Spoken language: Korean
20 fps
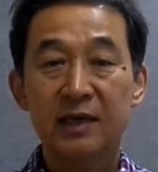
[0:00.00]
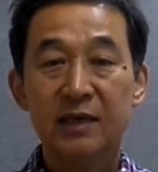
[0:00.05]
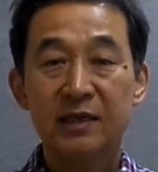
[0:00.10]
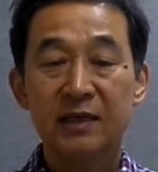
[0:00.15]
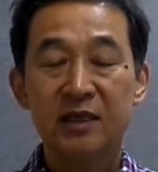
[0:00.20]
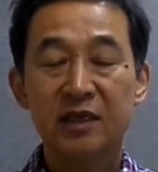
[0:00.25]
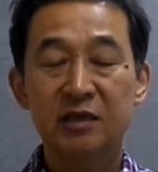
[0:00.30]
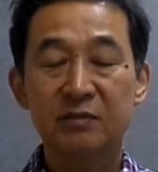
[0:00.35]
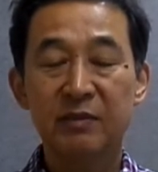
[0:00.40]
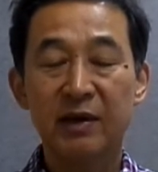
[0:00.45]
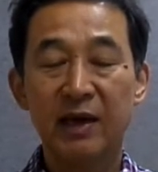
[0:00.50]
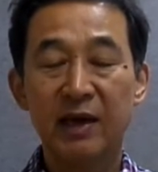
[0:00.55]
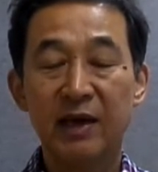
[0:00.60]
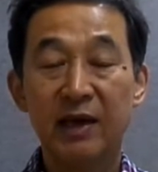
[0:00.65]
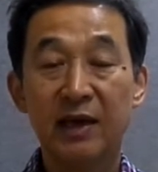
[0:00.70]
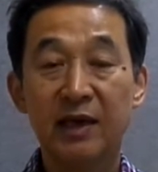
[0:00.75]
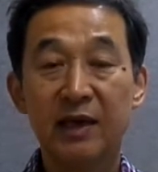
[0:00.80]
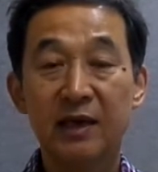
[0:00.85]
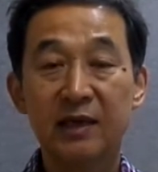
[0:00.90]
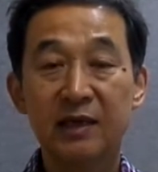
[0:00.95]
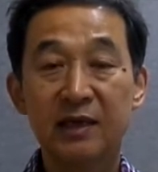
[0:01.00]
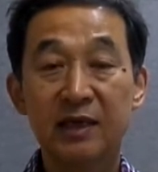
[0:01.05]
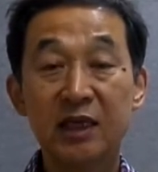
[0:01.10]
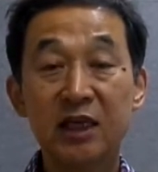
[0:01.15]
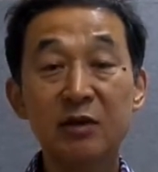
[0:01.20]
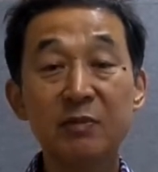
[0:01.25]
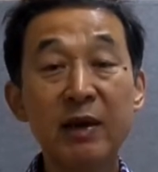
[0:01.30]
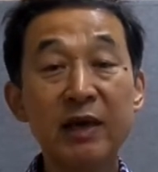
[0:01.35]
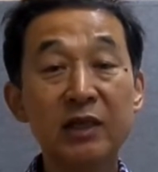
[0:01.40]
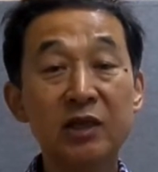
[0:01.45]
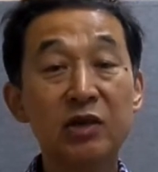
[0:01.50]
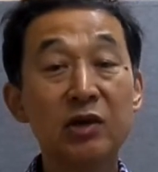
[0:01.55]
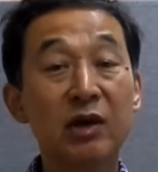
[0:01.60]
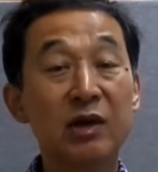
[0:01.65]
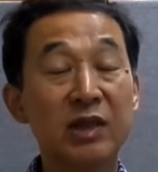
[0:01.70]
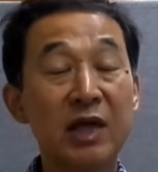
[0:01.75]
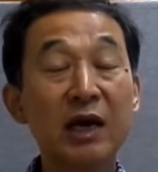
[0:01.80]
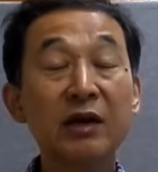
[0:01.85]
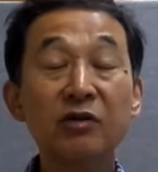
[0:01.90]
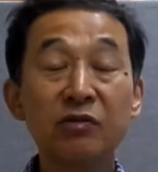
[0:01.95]
지금의 김해
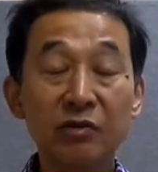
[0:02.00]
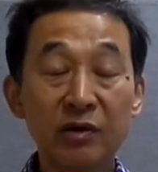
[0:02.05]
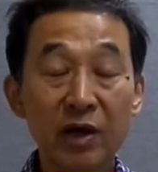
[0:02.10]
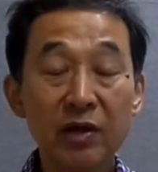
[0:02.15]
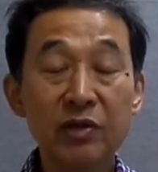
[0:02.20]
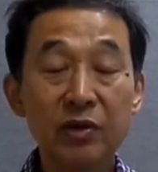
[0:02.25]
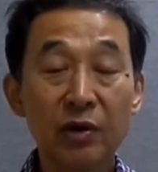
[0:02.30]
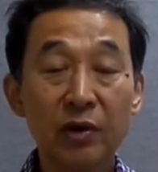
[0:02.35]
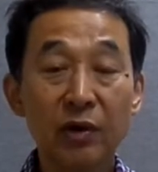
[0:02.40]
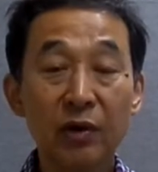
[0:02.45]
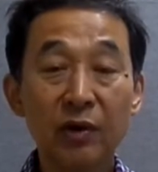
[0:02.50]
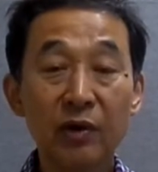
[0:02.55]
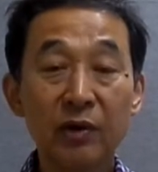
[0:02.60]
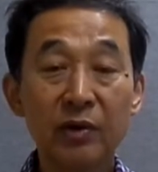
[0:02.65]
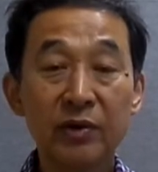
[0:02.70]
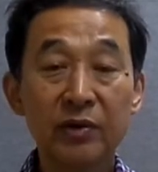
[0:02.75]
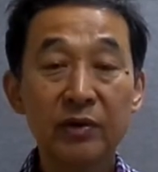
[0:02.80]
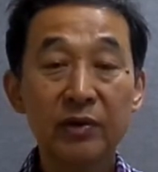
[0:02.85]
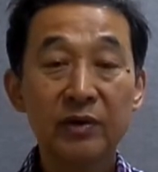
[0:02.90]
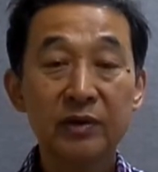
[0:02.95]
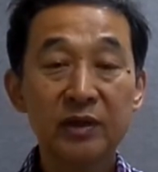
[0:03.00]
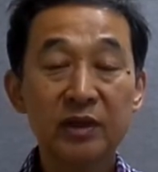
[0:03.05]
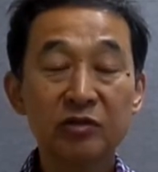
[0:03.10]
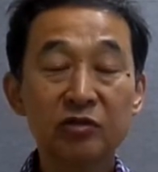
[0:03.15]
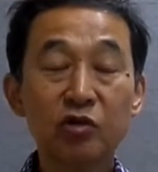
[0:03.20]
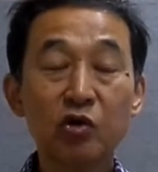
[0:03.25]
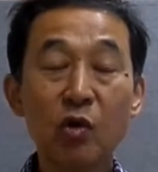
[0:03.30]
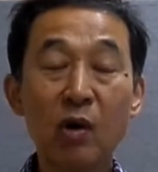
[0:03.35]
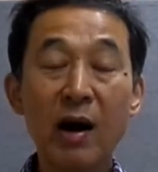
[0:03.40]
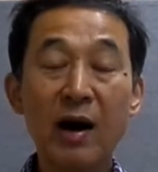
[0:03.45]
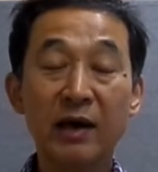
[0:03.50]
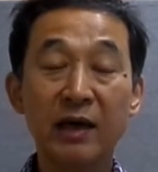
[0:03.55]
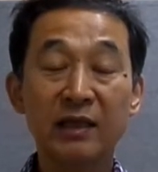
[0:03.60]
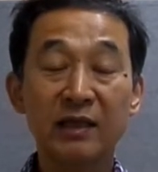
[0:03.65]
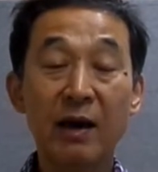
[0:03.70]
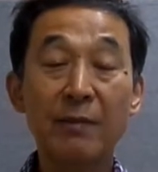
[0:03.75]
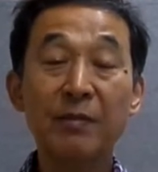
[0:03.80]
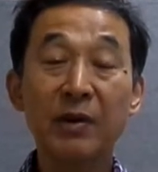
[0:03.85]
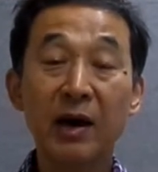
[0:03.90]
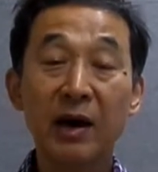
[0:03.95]
지역에 상륙을 했어요. 이제 수로왕의
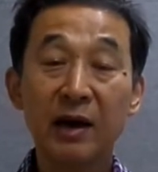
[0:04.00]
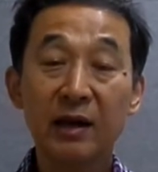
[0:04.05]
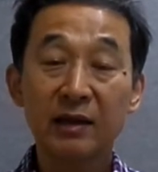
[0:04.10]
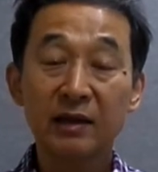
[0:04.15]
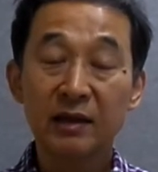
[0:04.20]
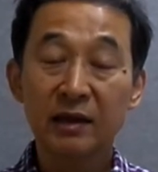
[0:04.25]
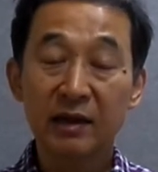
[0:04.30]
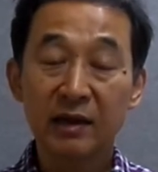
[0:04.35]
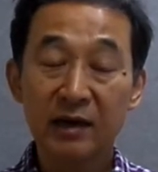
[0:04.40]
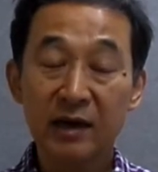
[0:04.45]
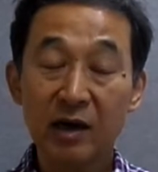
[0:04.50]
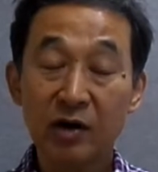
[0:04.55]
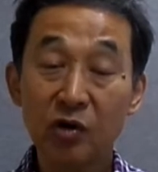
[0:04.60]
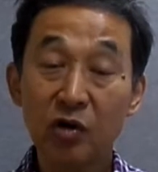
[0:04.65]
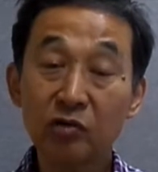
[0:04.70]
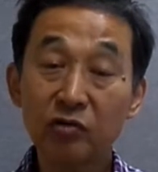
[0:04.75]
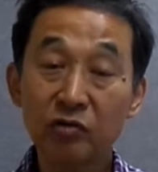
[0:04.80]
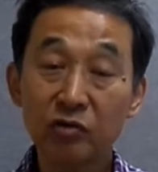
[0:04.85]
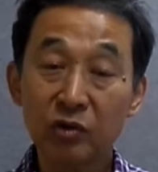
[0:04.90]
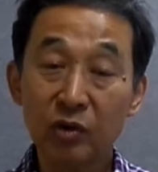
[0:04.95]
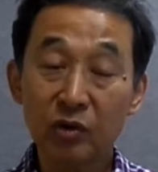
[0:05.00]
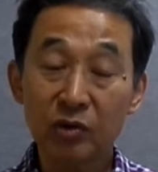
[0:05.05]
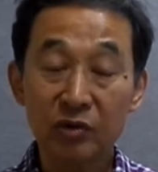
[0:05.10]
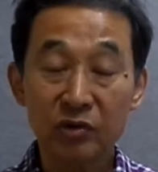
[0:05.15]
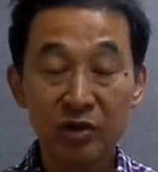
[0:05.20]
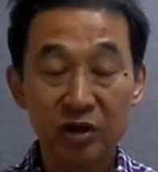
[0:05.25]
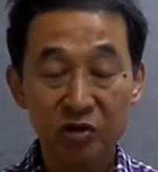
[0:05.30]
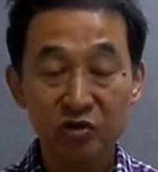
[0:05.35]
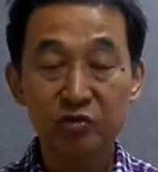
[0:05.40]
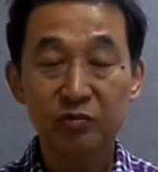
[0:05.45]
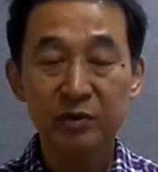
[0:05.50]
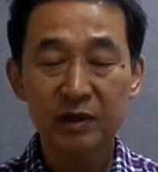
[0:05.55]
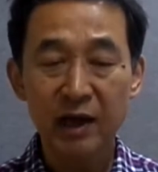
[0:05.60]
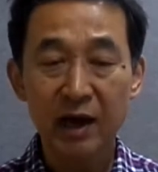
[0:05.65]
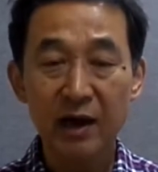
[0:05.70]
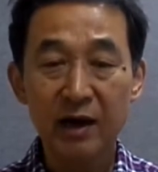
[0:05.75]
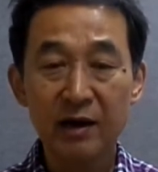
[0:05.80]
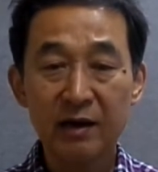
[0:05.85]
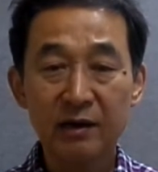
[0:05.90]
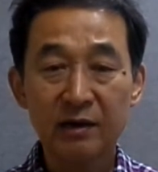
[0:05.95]
남가가 건국된
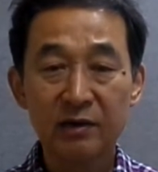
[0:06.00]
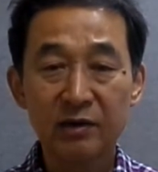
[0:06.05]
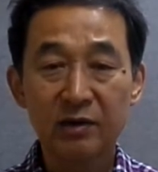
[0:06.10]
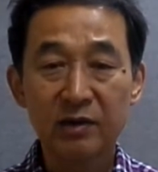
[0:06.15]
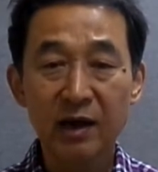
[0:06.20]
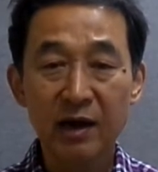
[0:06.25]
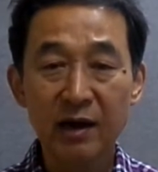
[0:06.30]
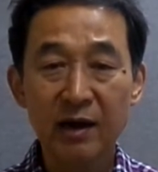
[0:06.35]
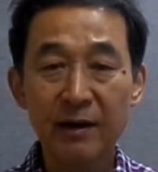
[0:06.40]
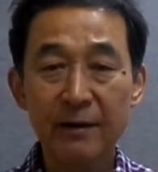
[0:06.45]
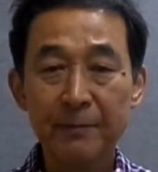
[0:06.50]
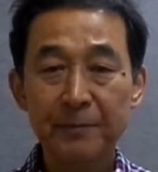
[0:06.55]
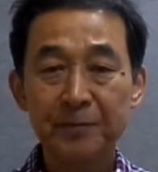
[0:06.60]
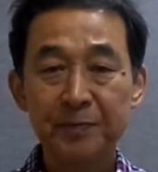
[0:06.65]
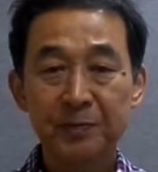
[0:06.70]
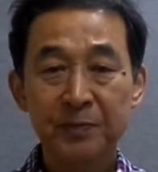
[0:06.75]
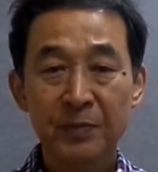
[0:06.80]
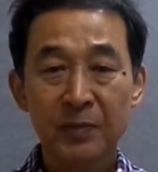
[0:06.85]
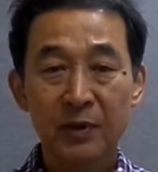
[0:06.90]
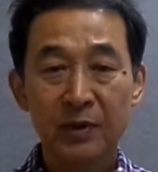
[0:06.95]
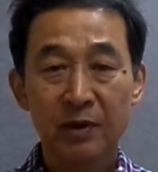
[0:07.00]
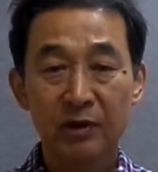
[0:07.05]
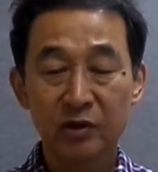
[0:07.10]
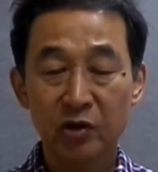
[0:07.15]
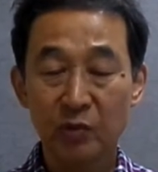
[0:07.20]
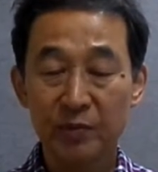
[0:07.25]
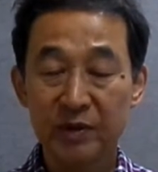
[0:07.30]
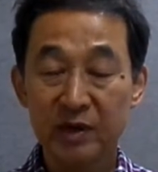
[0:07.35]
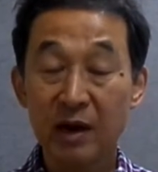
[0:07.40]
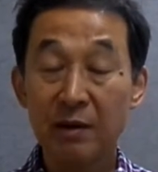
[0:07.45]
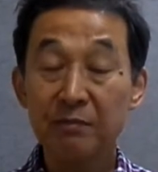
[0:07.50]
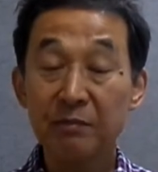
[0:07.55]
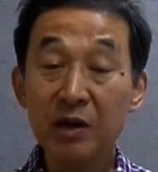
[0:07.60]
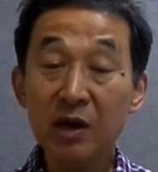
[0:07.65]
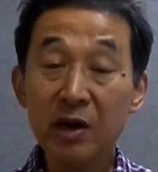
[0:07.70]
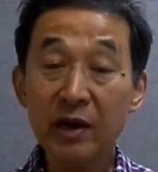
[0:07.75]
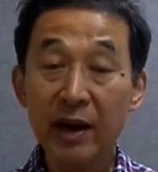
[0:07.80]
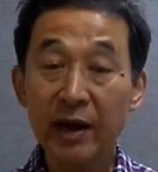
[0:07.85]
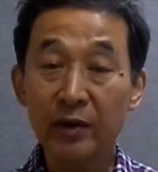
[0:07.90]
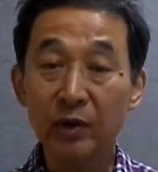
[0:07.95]
직후입니다. 그러다가 어떻게 됩니까?
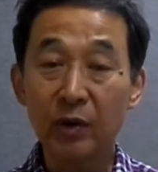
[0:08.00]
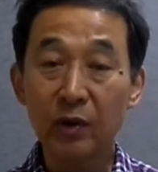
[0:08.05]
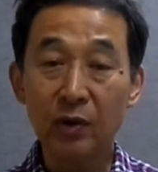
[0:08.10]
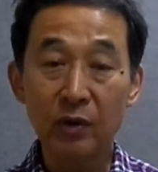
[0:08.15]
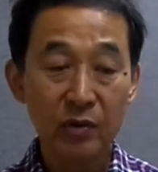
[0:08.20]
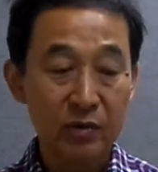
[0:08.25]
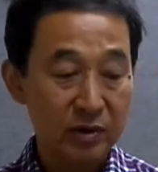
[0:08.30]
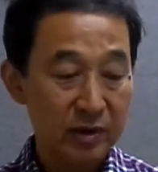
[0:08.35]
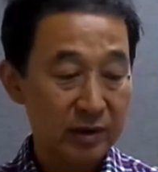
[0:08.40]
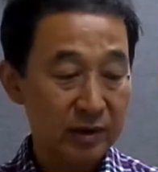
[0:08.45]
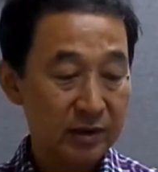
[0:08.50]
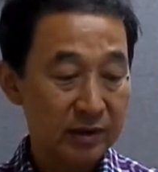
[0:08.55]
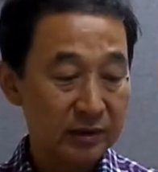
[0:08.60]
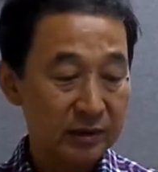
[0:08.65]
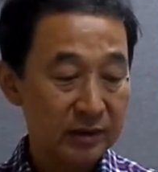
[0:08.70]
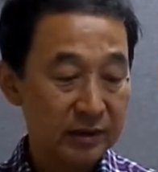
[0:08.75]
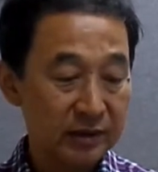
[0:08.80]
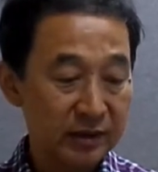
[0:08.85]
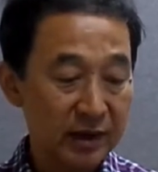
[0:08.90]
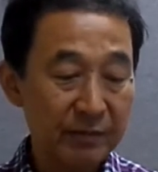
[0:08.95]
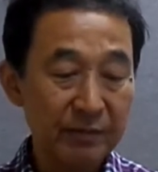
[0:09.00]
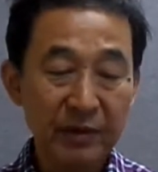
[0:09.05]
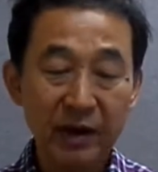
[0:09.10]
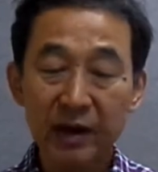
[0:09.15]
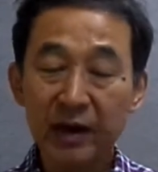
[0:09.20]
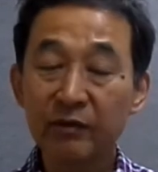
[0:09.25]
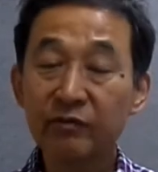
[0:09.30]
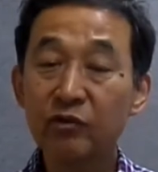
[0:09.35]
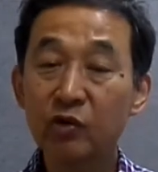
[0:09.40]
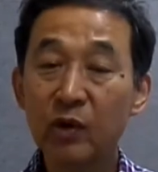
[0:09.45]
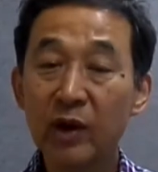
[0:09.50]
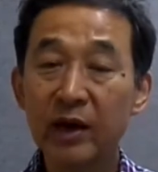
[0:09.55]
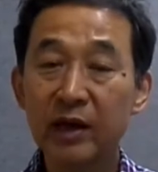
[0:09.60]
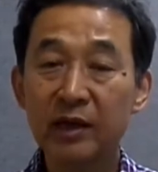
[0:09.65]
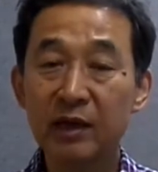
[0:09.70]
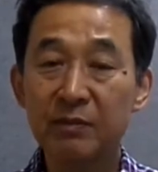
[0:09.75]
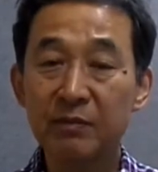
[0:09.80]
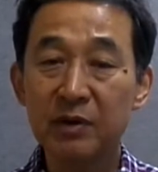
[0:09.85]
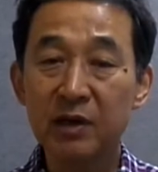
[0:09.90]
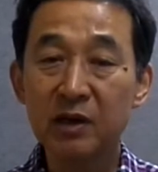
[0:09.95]
밀려나요. 그 남가야
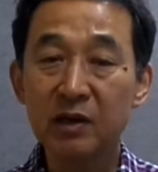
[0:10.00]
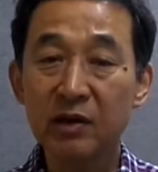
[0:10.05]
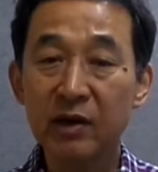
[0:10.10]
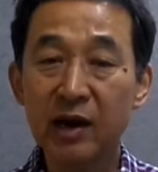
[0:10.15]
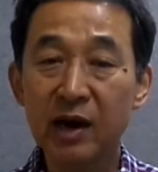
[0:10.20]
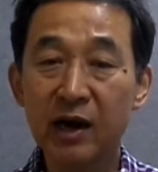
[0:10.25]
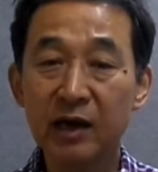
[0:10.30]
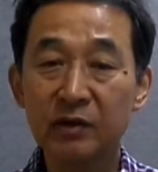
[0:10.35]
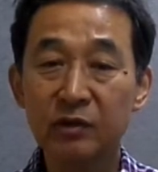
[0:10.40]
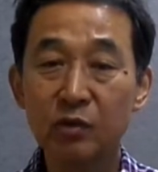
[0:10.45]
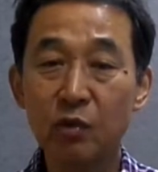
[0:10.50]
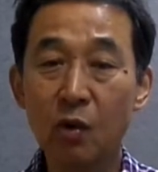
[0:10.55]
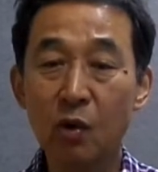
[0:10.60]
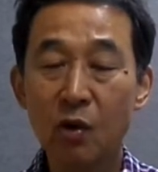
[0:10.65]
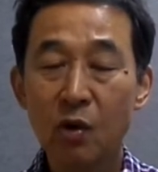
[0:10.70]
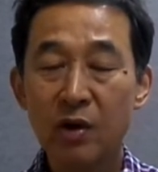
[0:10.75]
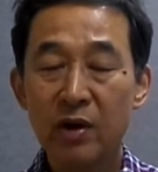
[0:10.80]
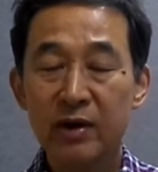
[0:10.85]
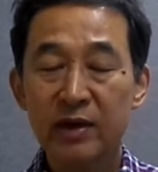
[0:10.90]
수로왕에게 밀려나 가지고